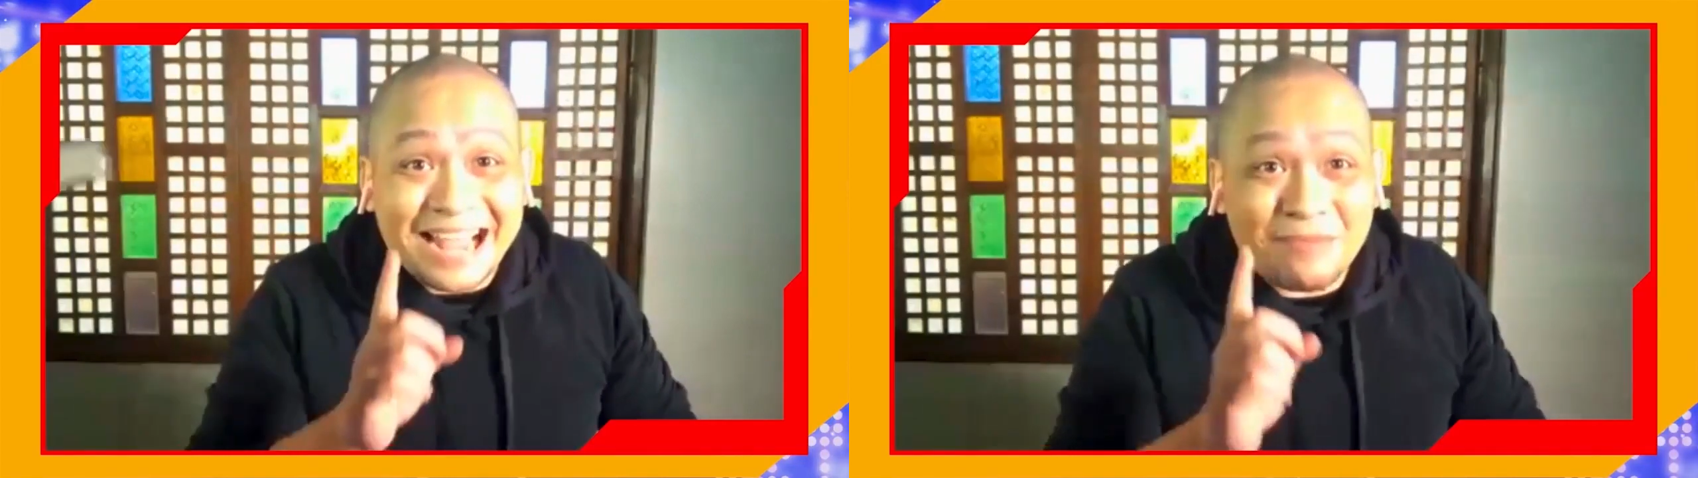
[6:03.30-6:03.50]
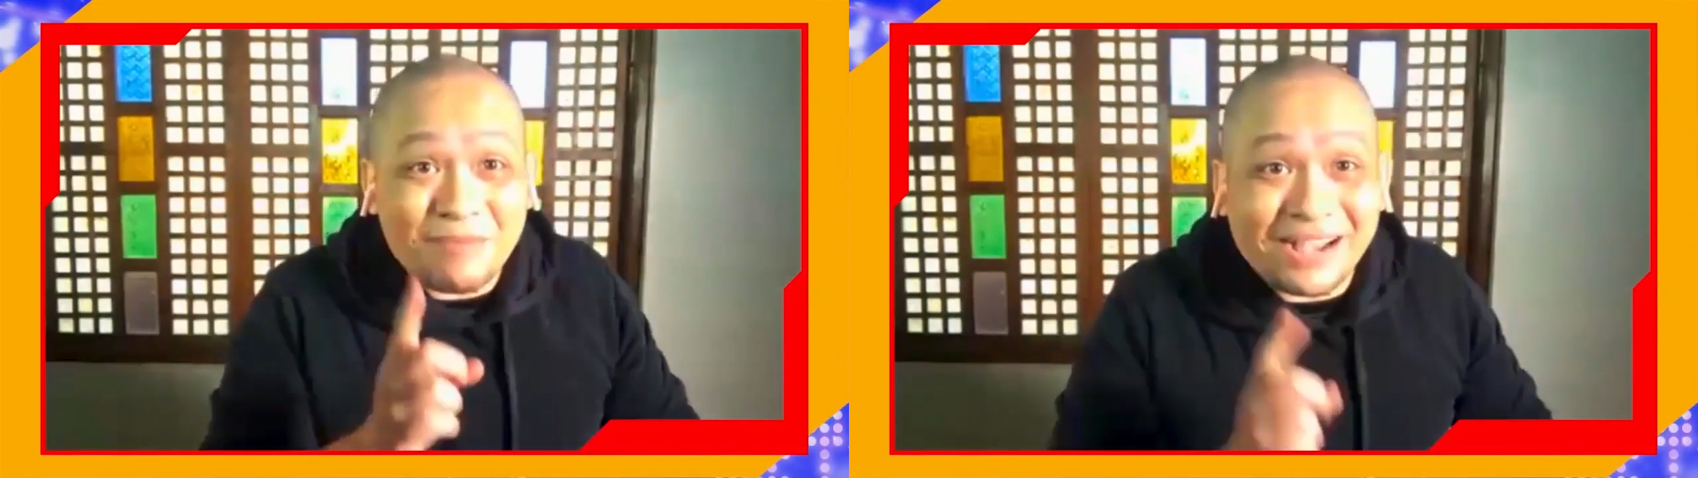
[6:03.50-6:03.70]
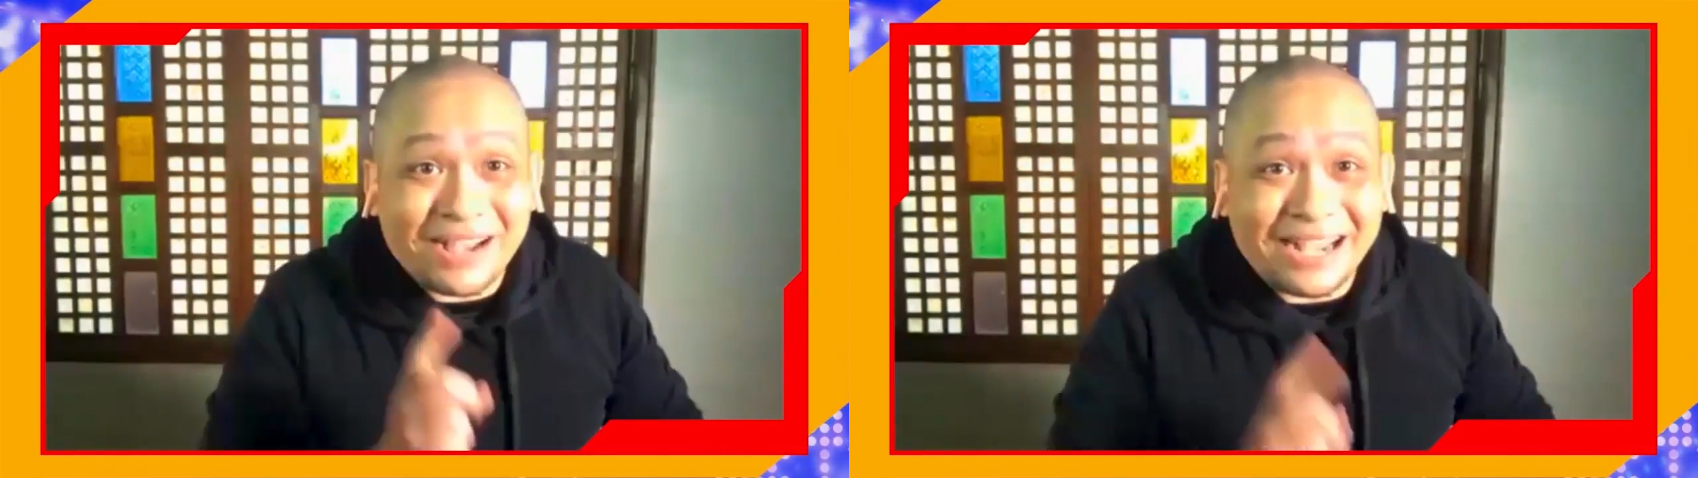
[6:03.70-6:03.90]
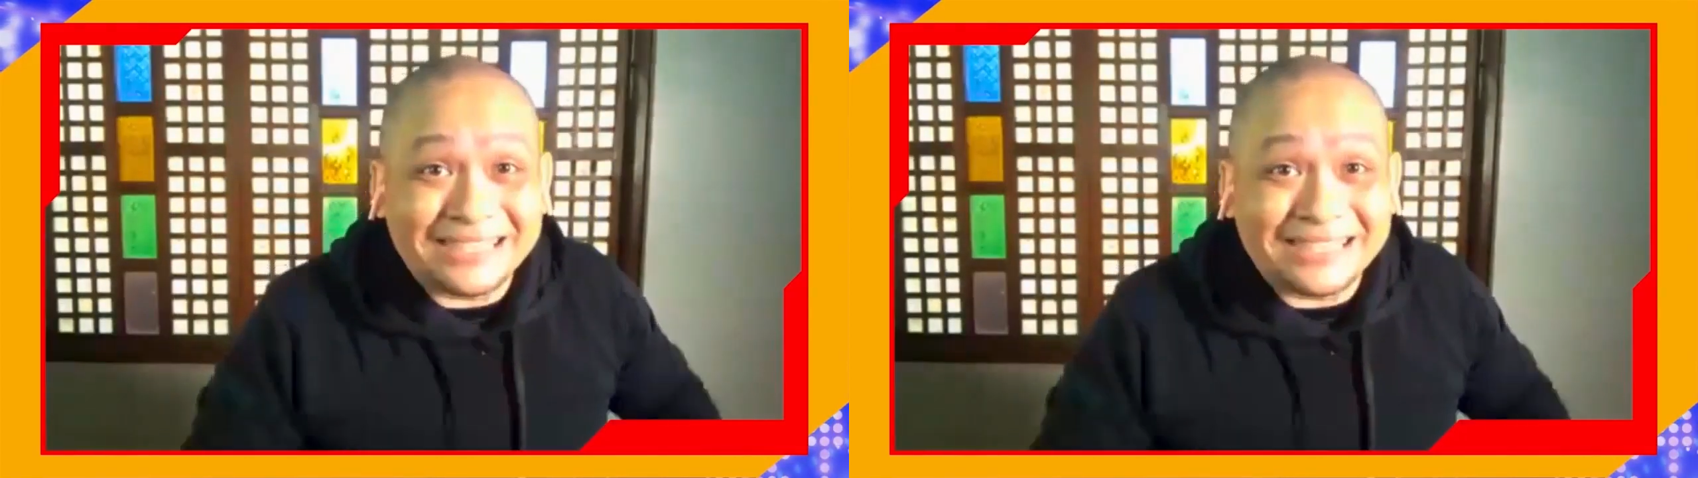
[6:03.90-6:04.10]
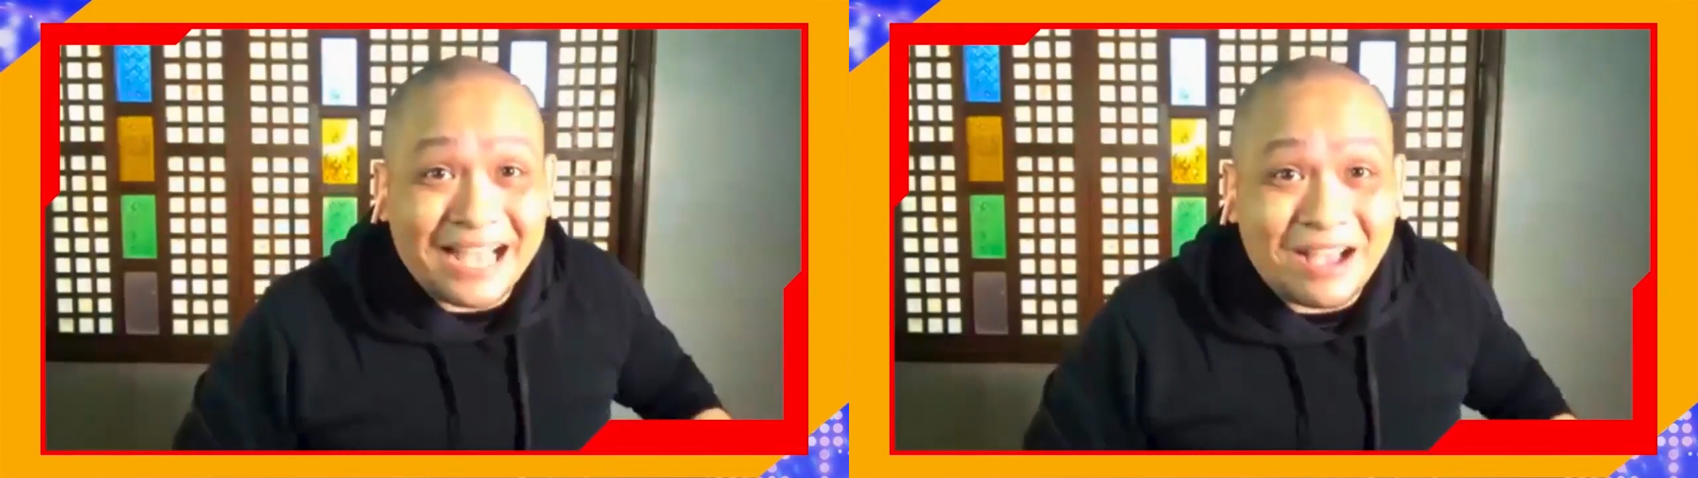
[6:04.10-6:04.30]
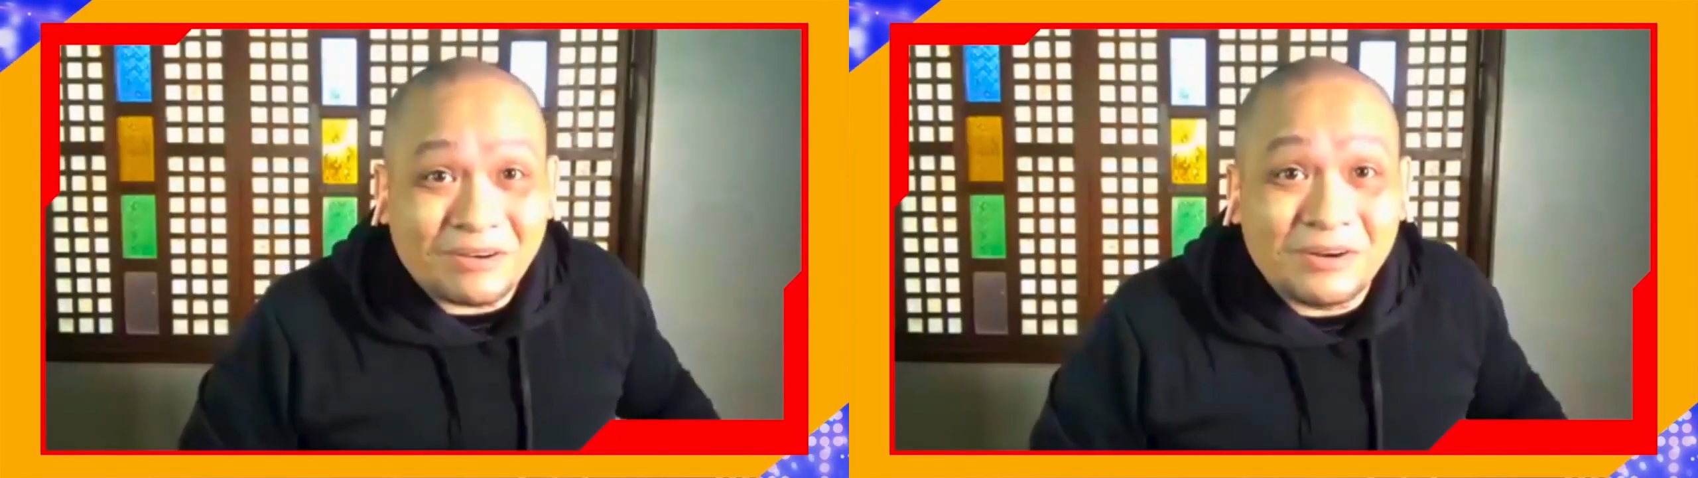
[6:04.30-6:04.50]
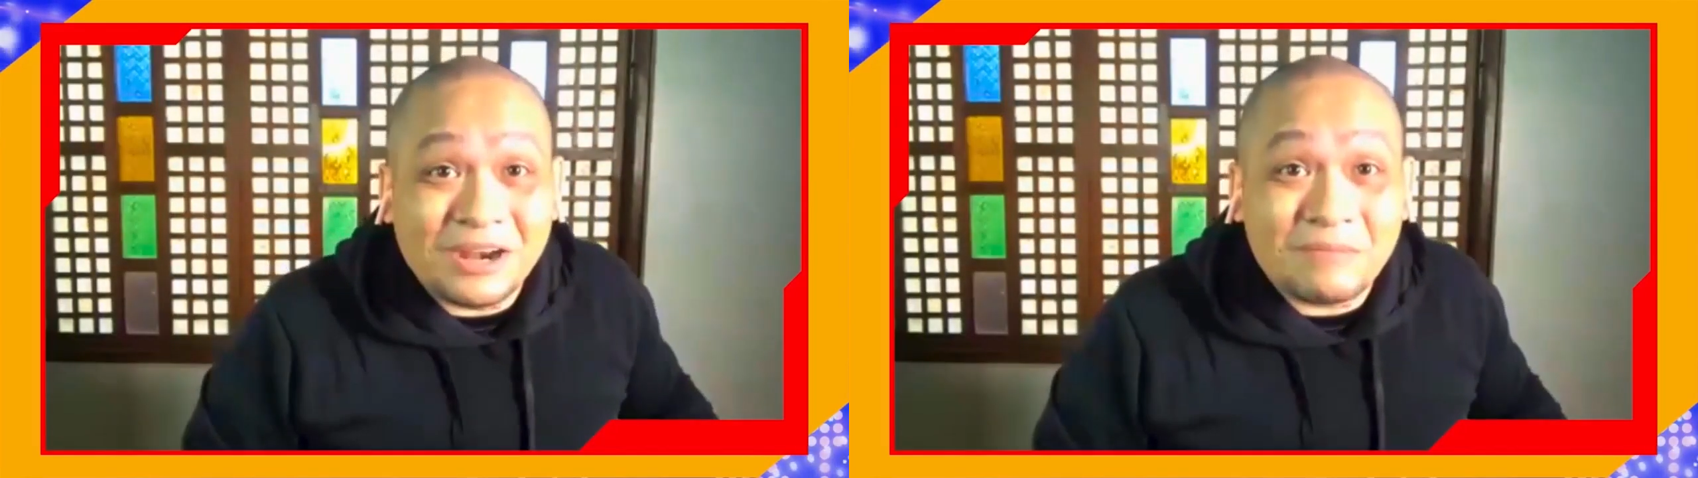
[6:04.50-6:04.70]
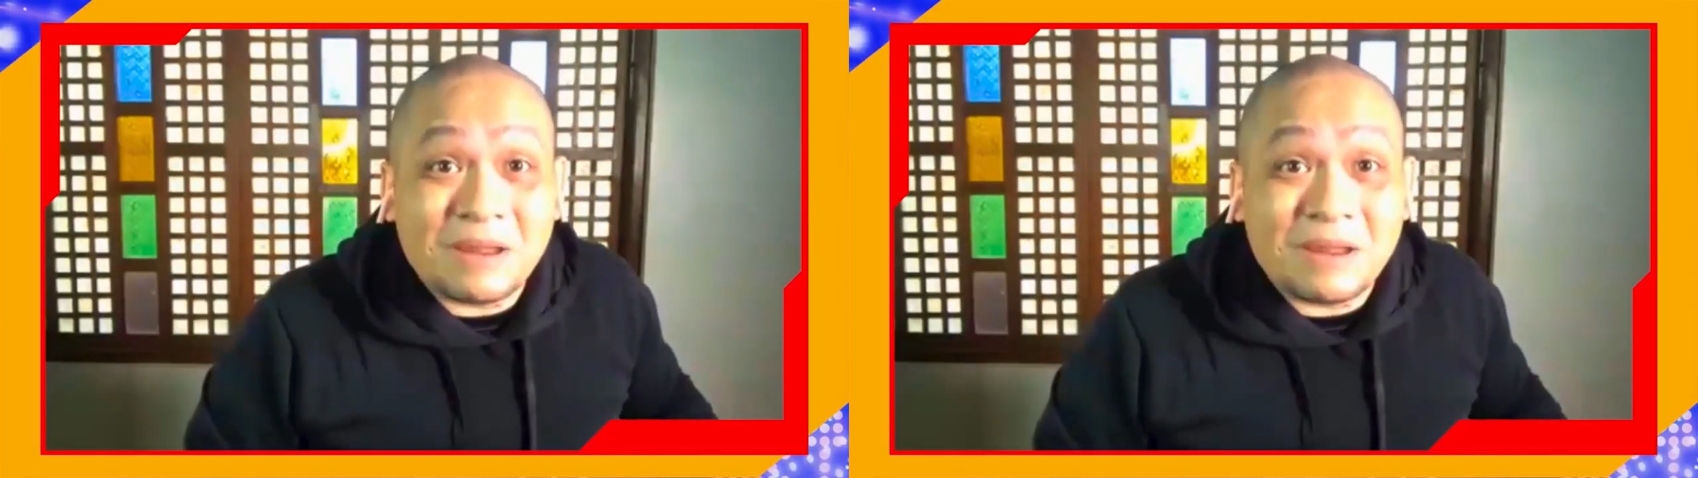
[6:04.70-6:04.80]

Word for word: Napakasaya ako na,